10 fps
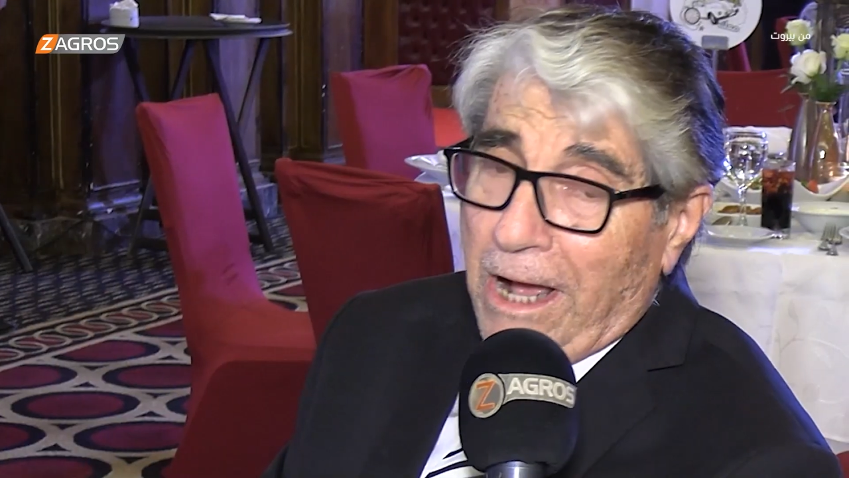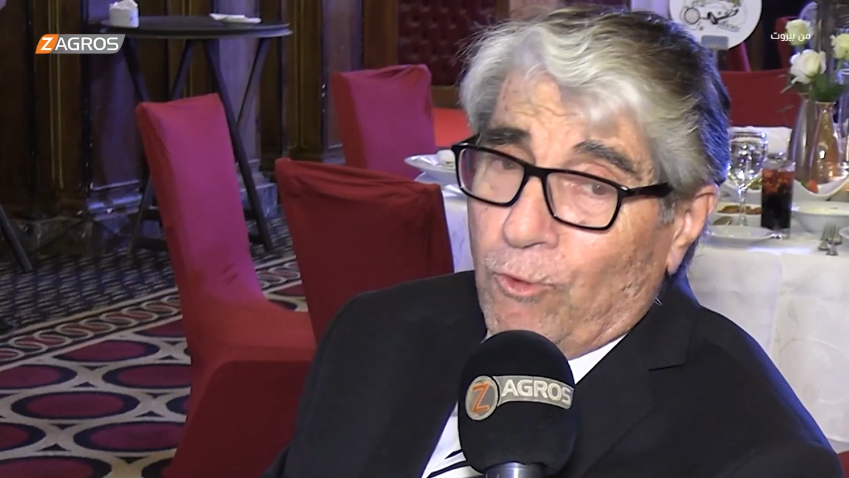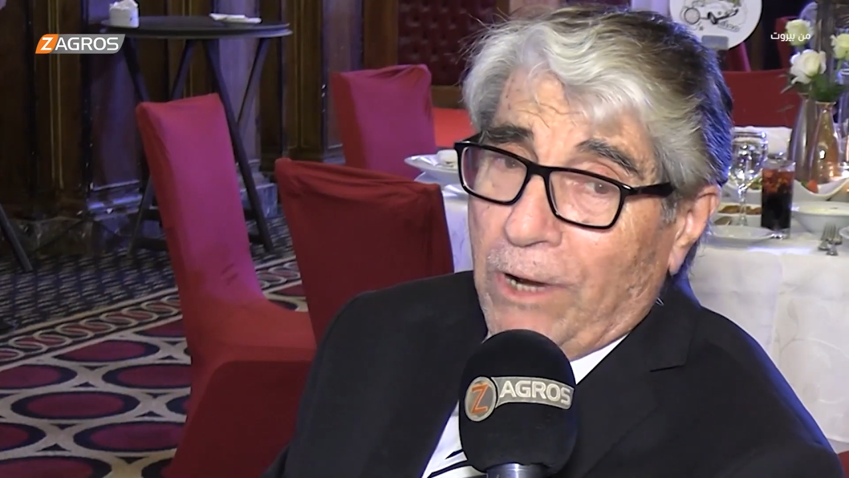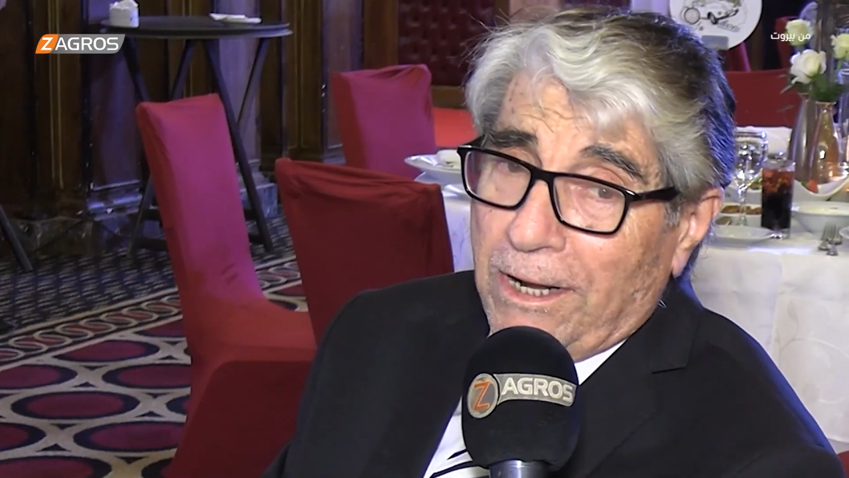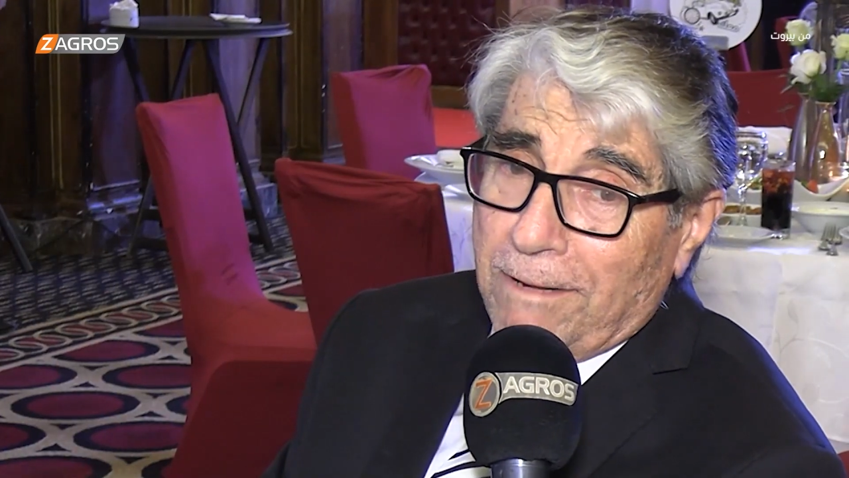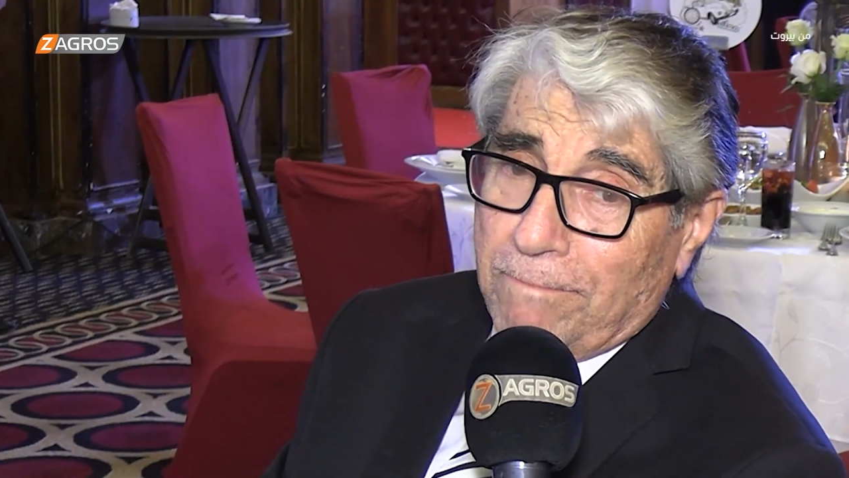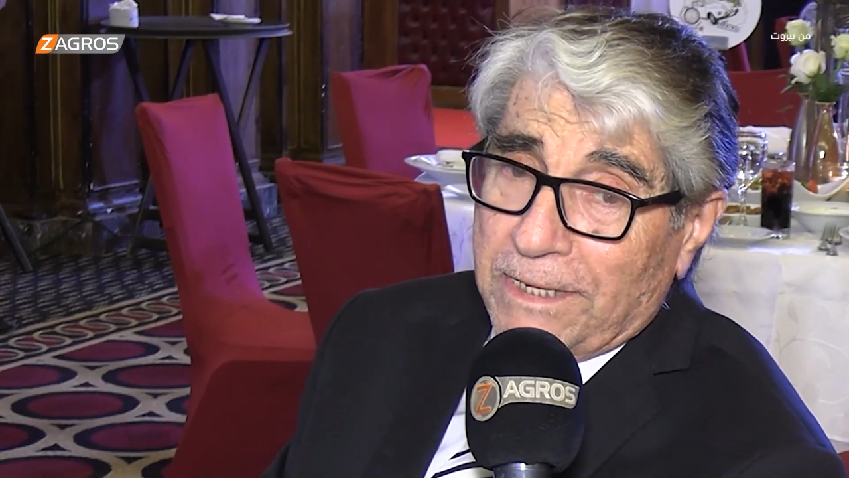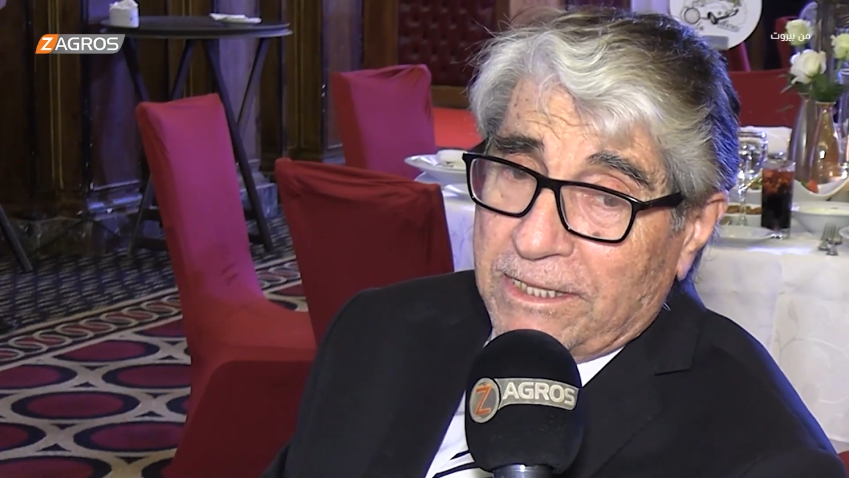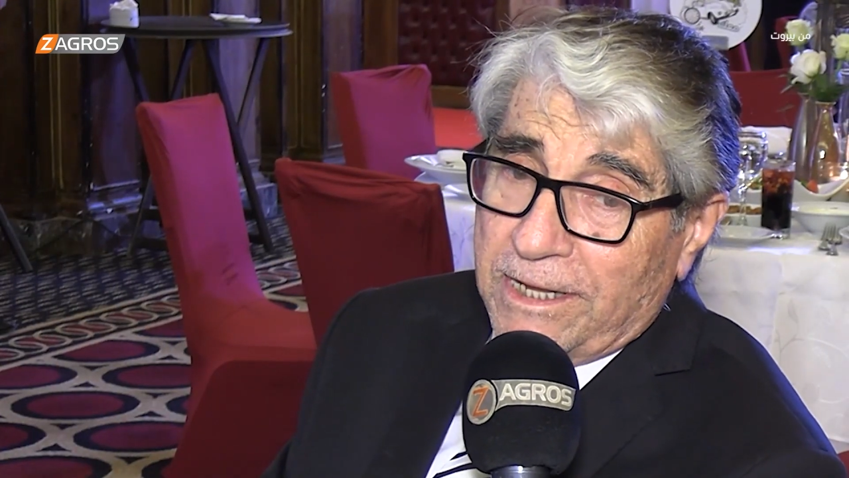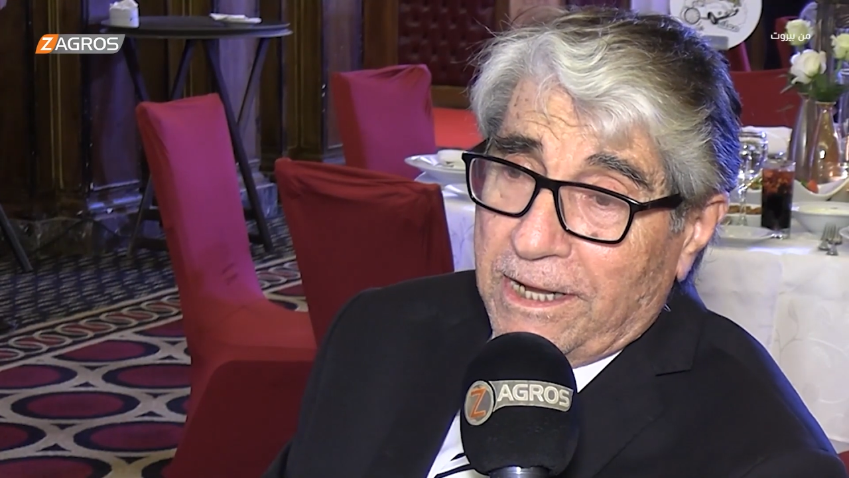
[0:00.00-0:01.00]
اولا
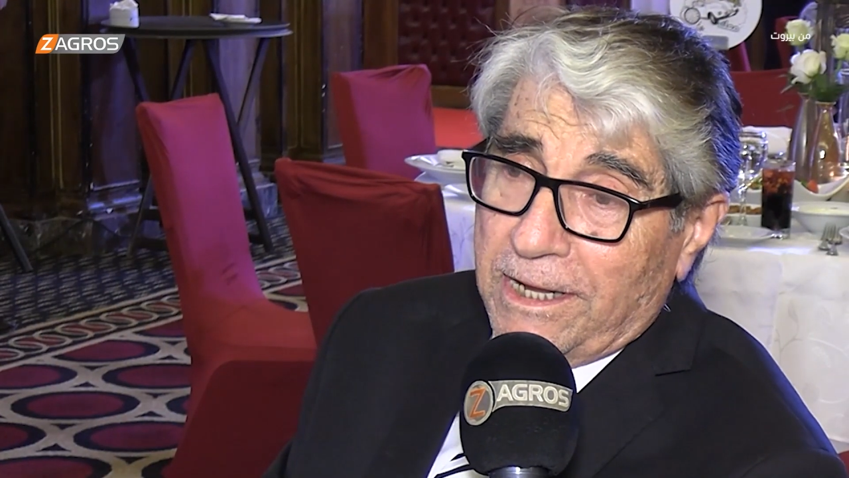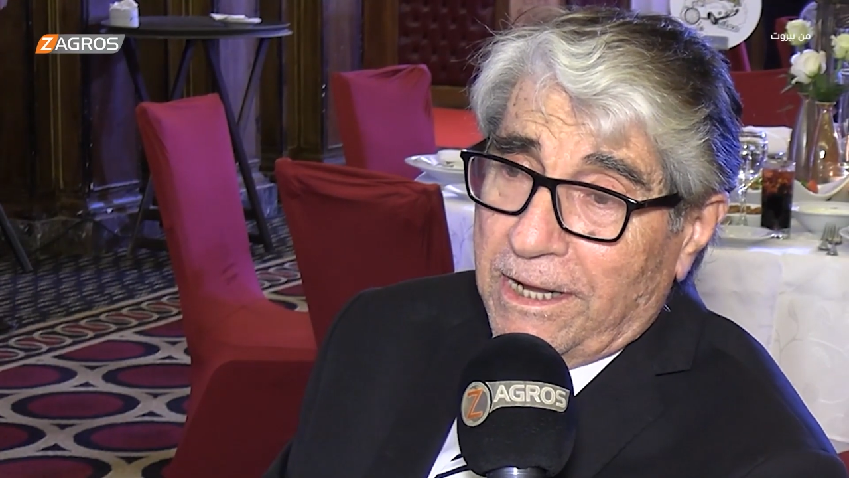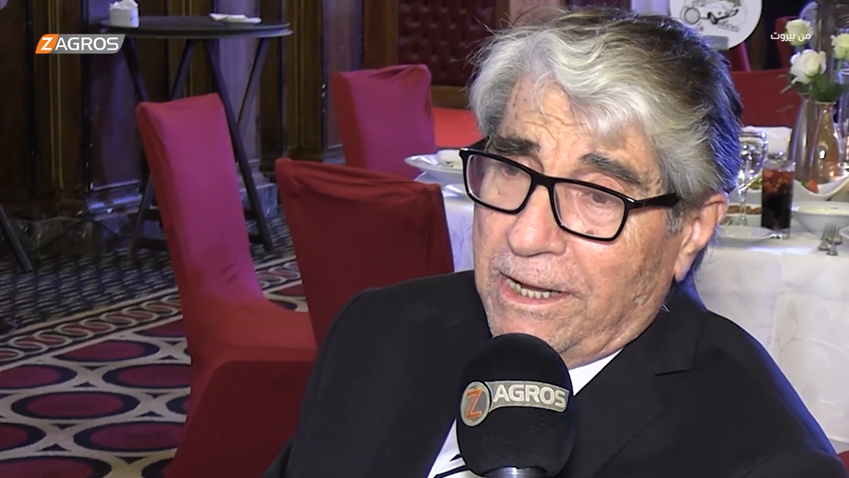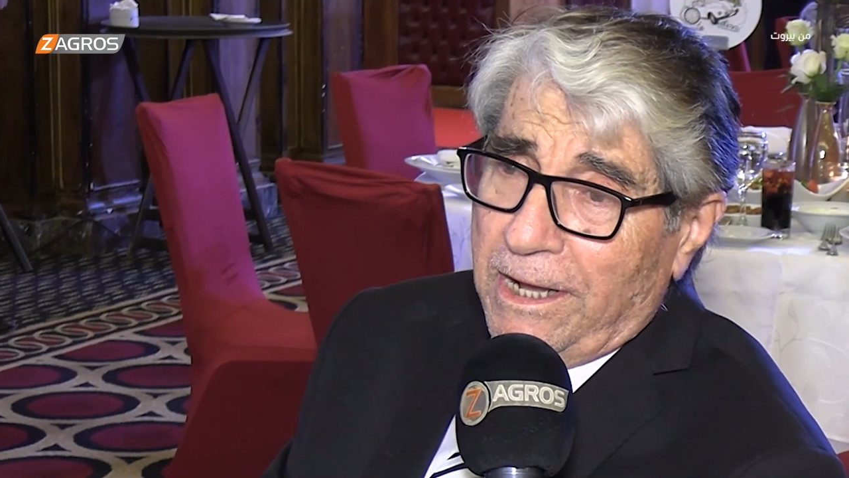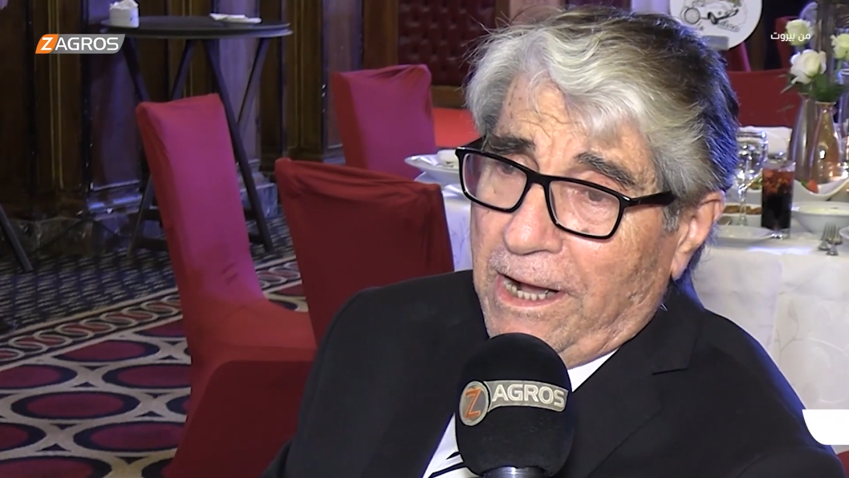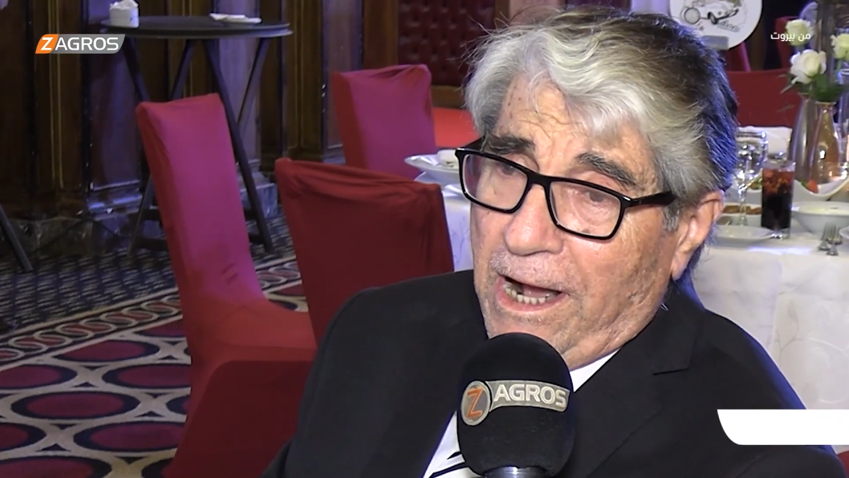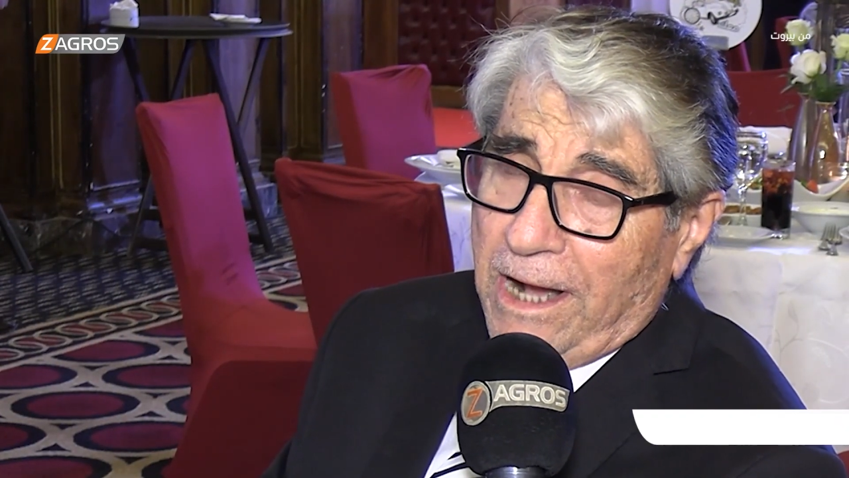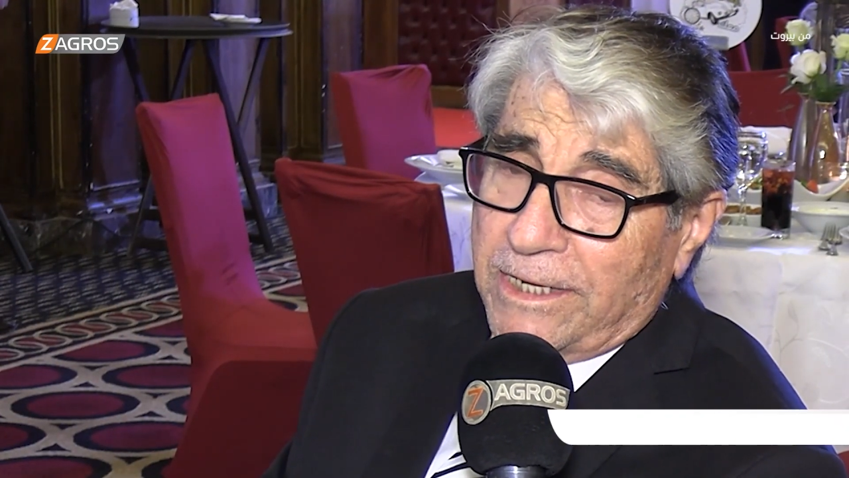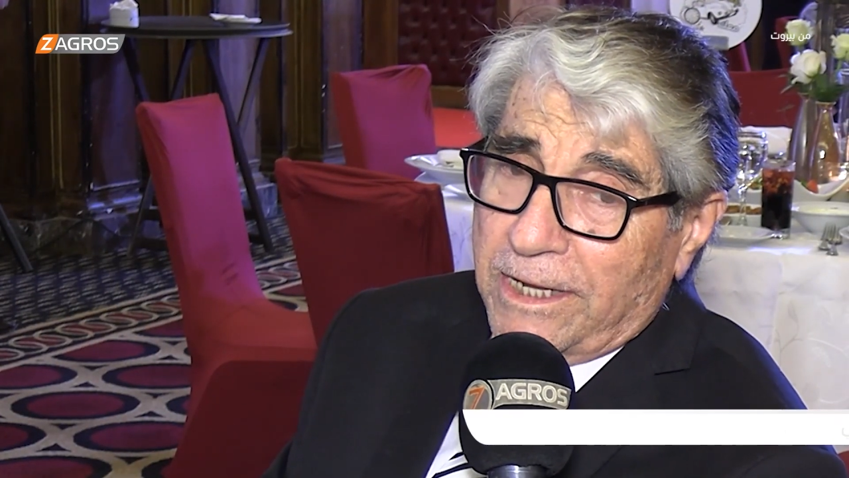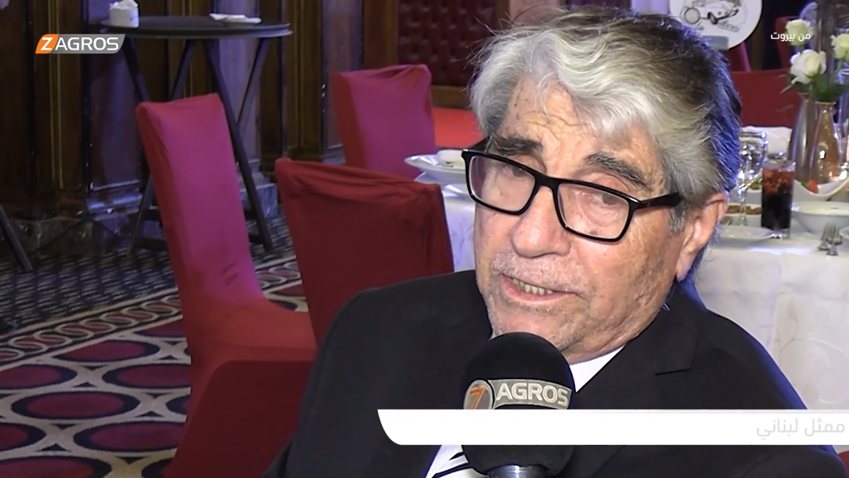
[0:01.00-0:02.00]
بدي
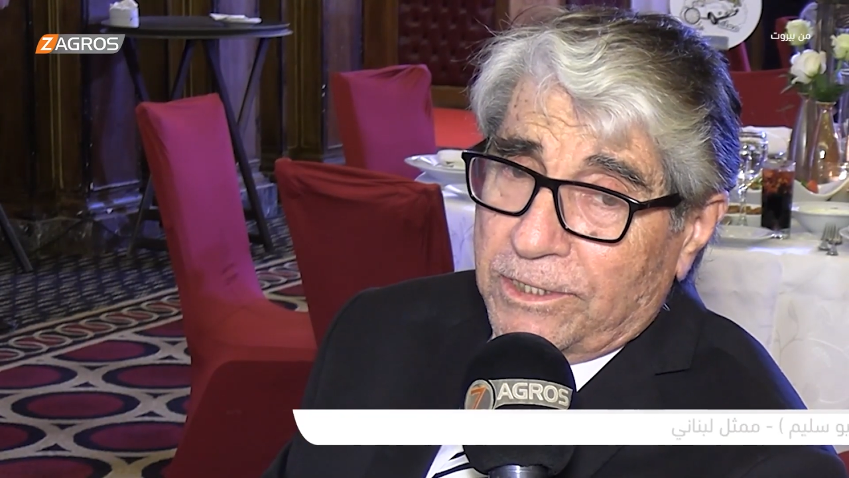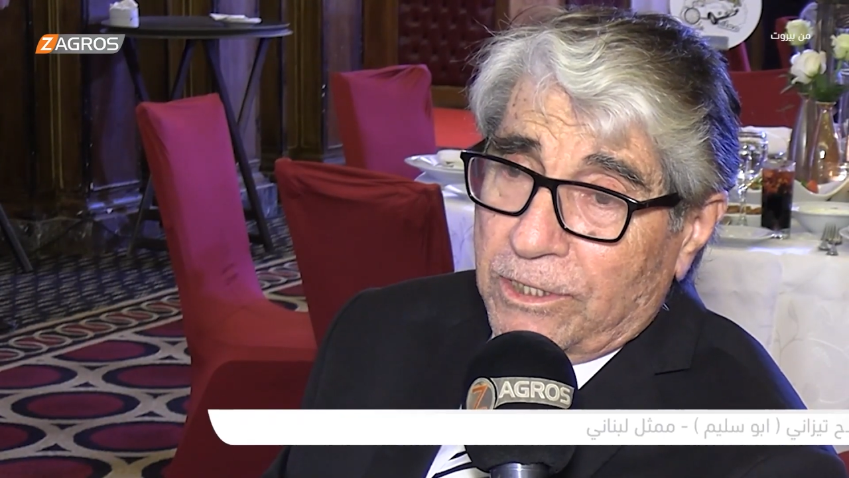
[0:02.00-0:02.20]
عايد